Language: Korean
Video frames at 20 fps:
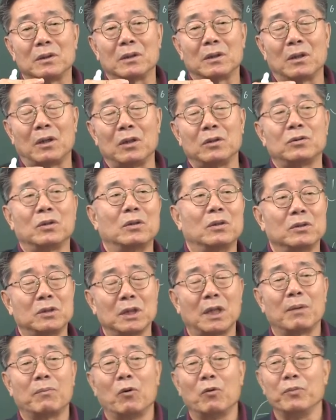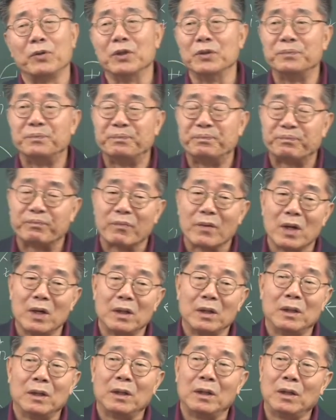그래서 어떻게 보면
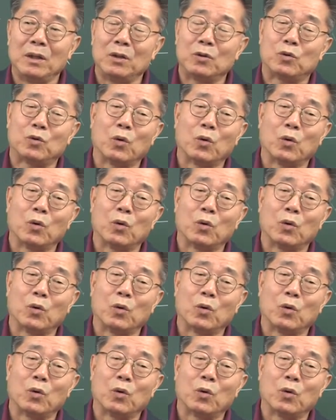이